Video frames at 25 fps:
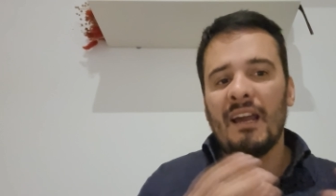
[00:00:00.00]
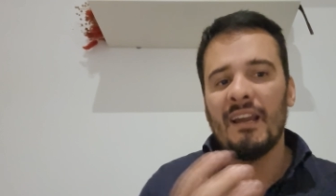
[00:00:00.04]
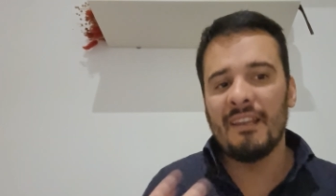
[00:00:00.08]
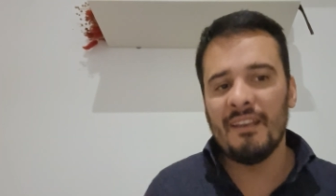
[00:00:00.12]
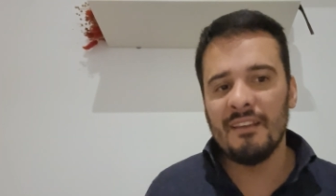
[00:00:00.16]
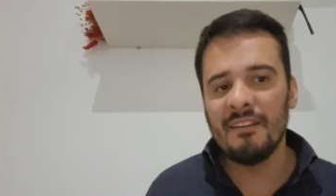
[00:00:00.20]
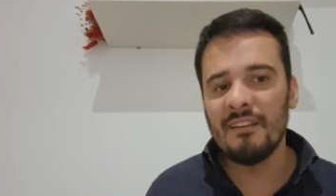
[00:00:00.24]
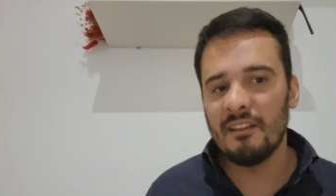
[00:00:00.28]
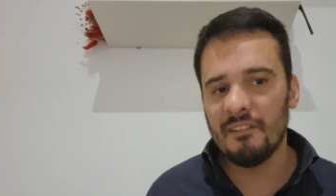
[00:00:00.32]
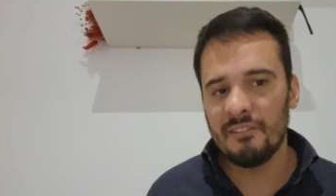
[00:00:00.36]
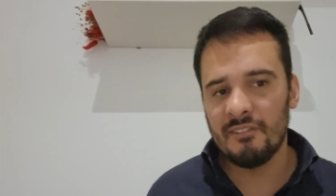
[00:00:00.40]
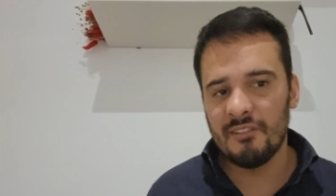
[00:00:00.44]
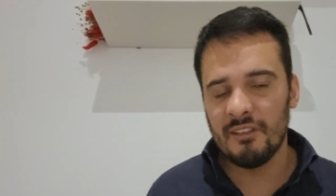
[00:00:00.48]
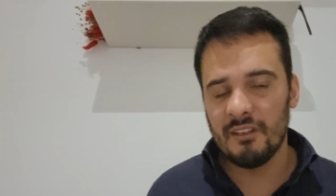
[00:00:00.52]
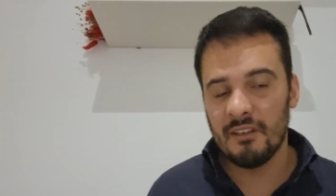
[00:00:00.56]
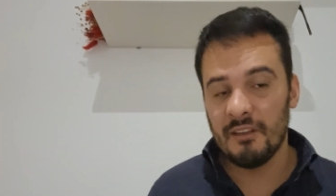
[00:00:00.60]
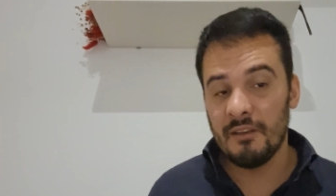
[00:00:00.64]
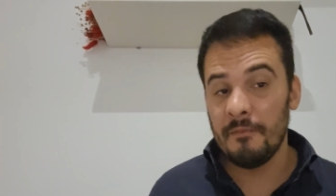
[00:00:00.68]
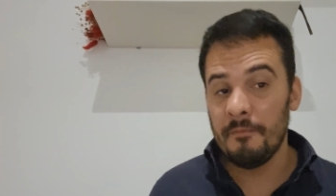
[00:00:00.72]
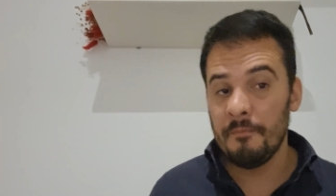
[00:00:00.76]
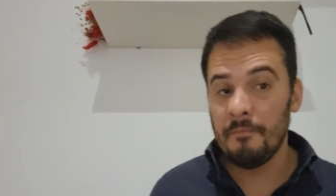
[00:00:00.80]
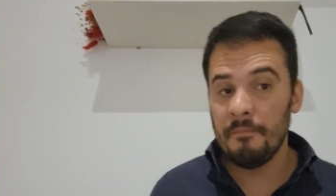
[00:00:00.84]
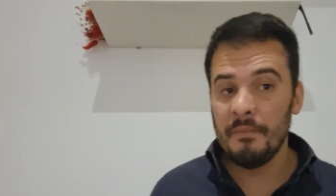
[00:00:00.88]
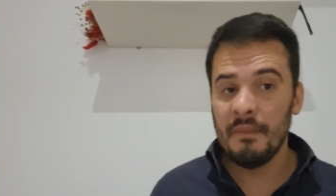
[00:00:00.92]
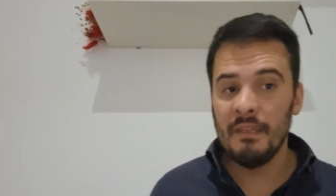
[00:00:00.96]
rien à
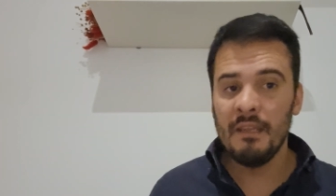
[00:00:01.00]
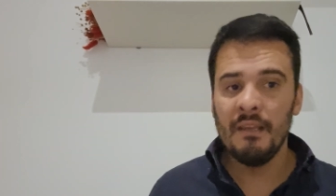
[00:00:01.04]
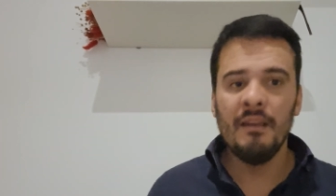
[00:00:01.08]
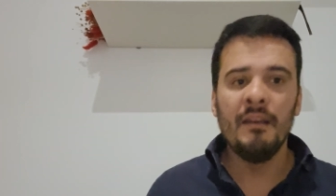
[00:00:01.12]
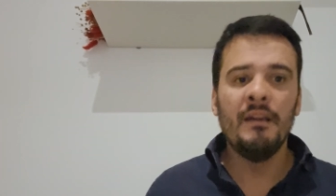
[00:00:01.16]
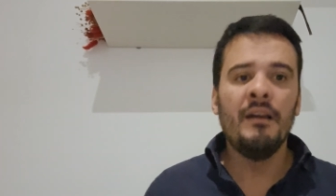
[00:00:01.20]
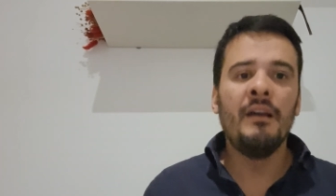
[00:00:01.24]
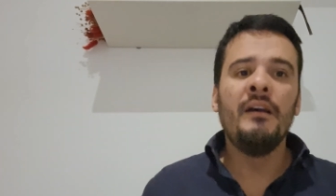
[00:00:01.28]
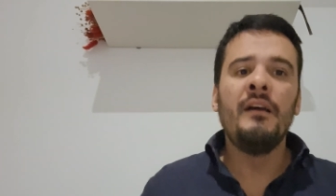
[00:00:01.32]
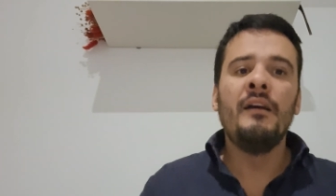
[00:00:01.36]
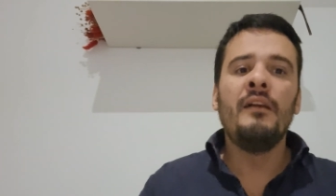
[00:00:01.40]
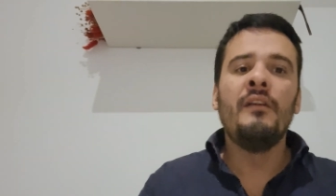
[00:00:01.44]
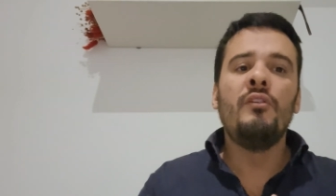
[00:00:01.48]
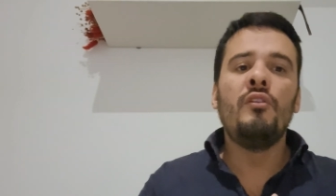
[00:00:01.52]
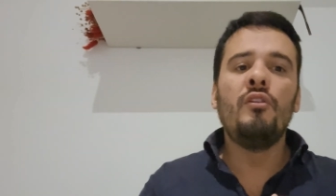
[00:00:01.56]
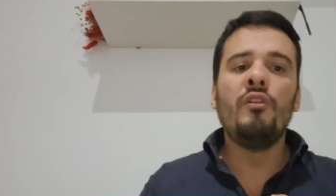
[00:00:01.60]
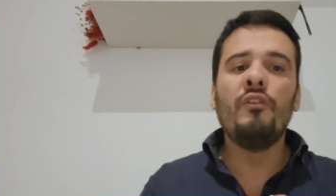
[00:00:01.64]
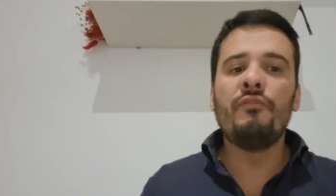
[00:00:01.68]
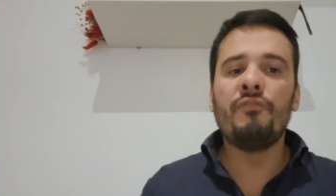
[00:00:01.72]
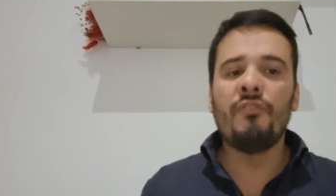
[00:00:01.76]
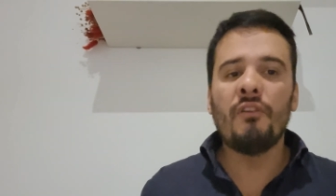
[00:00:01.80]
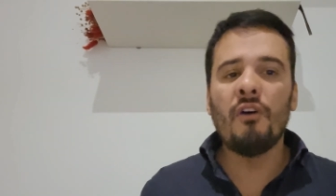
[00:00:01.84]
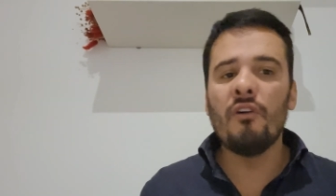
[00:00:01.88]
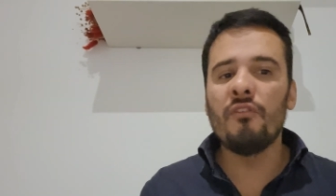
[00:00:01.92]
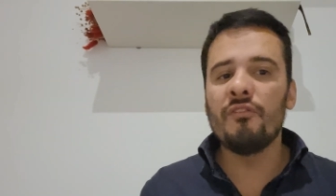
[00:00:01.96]
cirer. Le
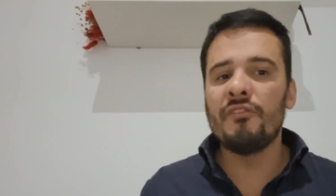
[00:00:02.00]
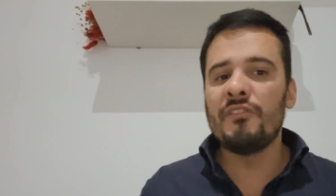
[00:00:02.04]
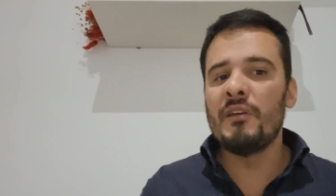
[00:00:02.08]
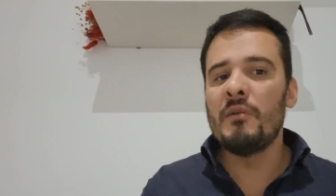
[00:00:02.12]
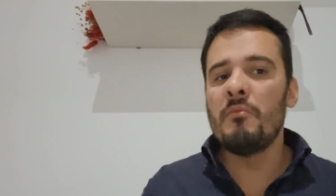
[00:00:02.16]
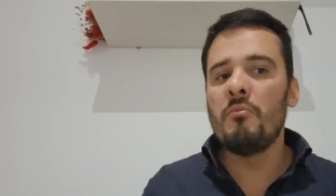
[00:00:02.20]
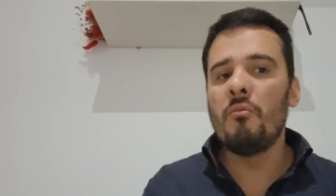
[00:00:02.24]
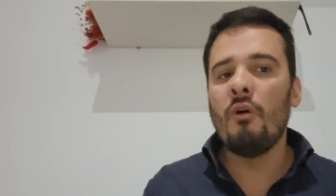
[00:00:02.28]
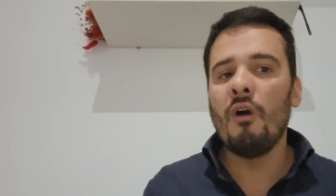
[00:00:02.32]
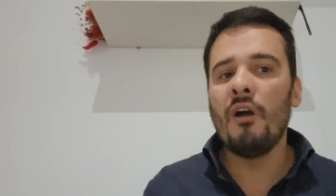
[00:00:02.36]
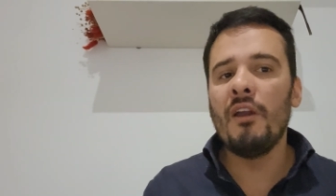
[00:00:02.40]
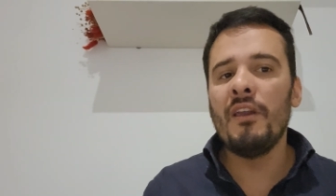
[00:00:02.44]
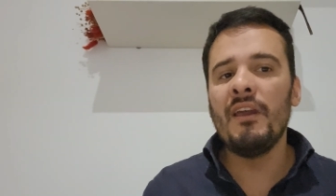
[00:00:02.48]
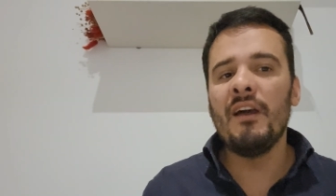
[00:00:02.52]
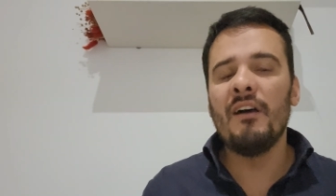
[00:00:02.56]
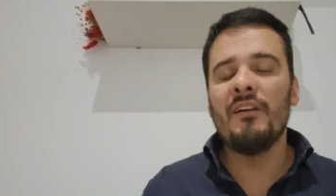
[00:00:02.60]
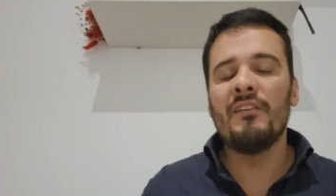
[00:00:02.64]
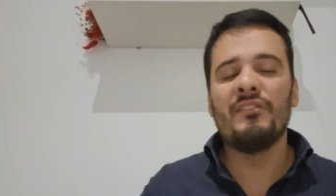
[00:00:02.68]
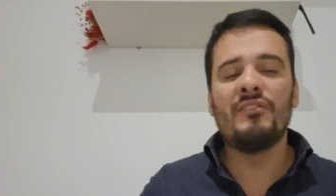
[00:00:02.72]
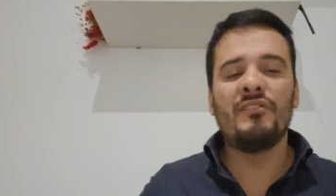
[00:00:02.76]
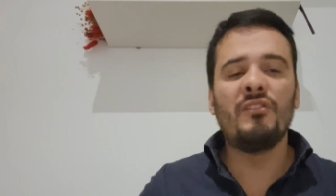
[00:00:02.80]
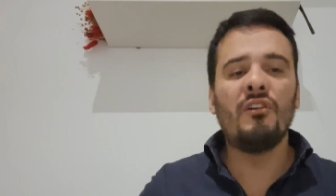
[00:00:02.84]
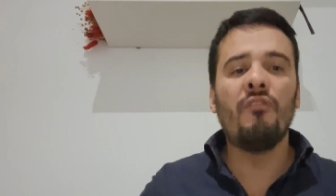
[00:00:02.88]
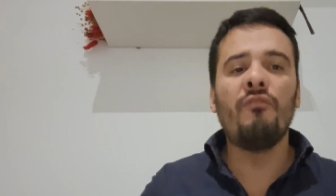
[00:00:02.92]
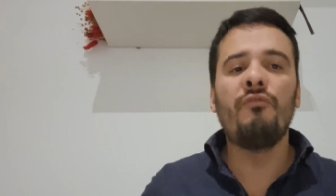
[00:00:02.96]
français moyen
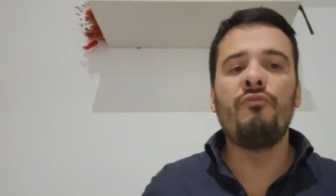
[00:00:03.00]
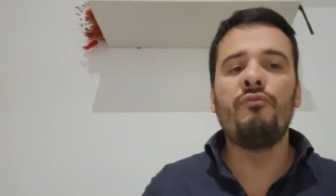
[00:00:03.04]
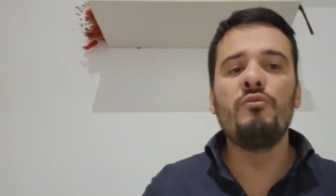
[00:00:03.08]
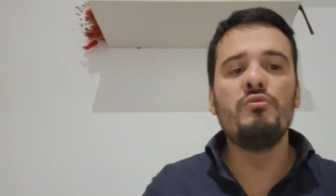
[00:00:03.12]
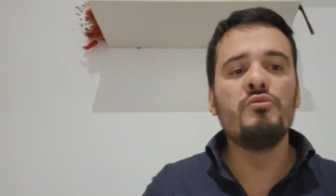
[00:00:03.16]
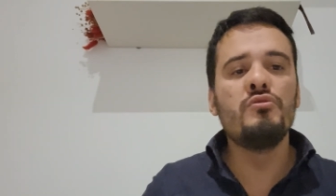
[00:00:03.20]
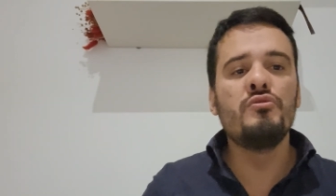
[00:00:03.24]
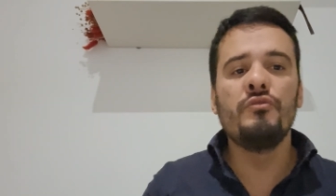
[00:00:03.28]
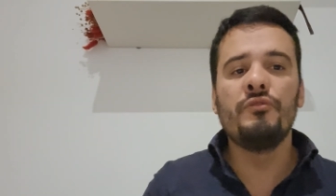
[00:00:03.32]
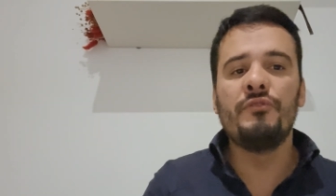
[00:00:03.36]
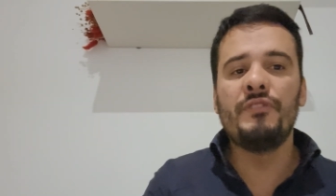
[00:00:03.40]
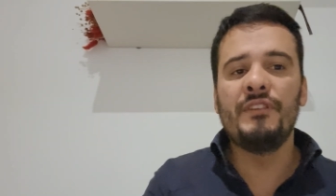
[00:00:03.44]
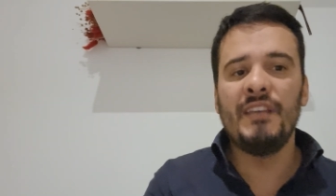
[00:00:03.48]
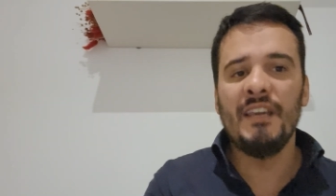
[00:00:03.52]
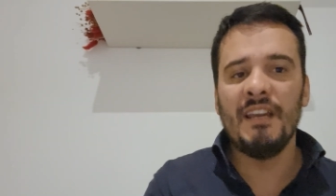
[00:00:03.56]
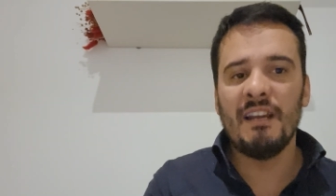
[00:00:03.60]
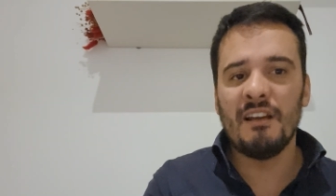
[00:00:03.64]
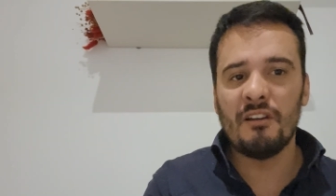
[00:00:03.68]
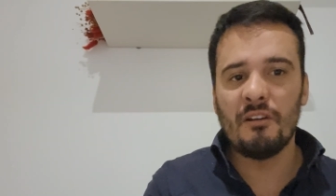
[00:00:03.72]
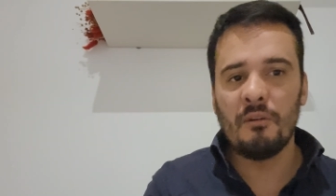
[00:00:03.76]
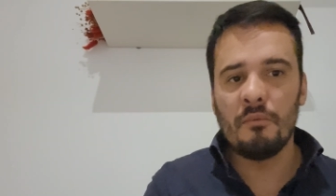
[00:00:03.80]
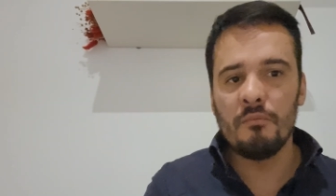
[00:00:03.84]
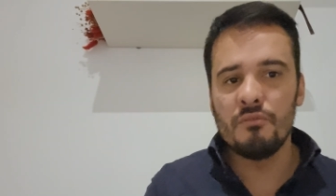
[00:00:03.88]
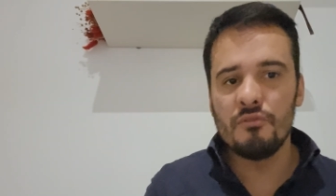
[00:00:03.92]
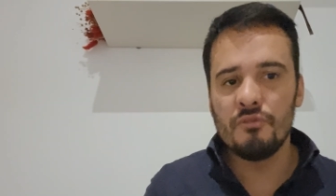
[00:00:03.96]
s'en fout du
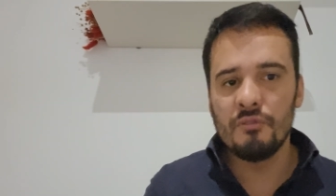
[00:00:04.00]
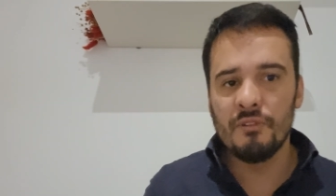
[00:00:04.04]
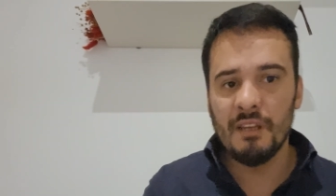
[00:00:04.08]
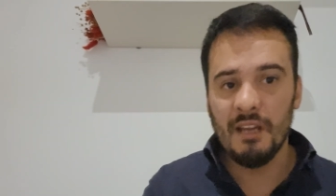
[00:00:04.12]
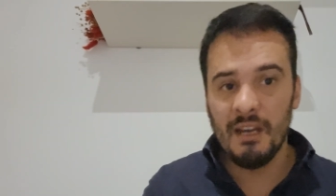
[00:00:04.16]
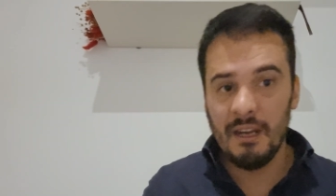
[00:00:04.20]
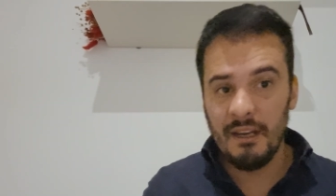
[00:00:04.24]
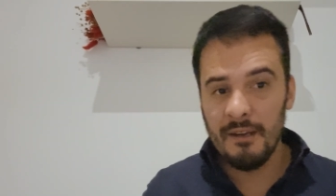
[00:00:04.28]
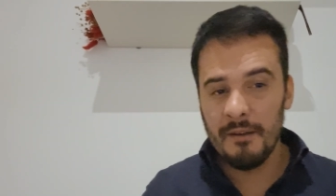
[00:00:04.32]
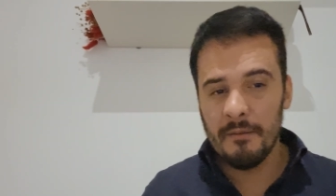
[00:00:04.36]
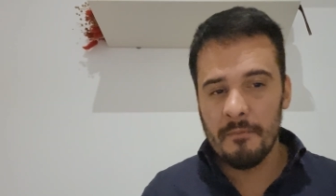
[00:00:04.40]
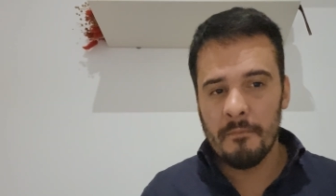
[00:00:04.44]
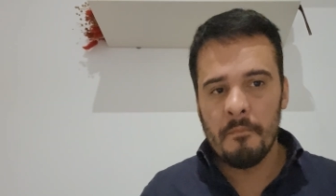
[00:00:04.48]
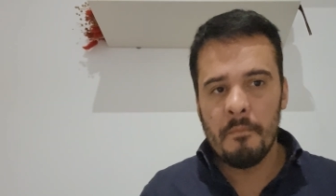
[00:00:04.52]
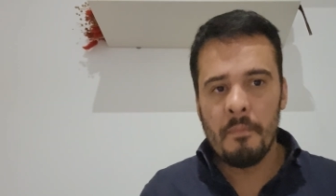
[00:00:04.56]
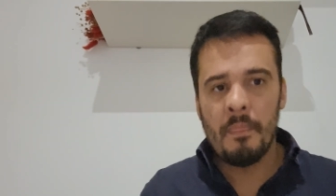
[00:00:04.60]
tiers comme du quart.